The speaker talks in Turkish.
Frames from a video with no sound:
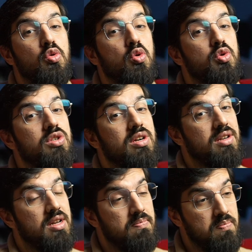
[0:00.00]

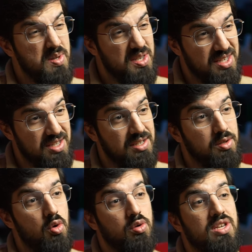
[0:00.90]
dostlarına Mısır'ın
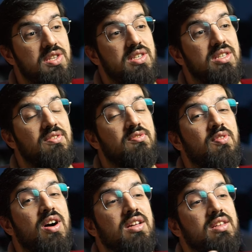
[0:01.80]
ötesini
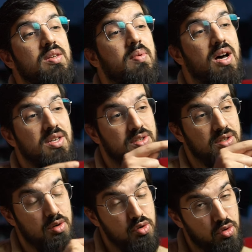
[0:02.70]
vaat edip
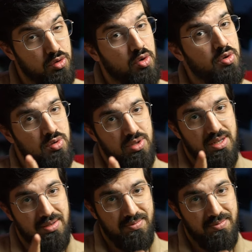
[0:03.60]
da o yüzden.